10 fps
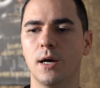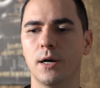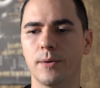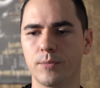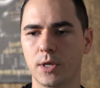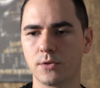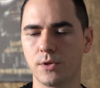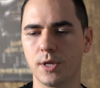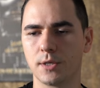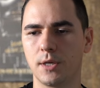äh, kannst
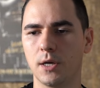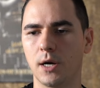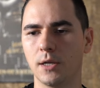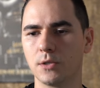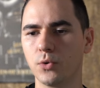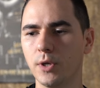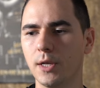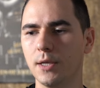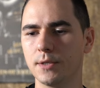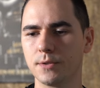du dir hier alles
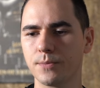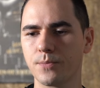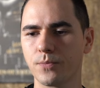durchlesen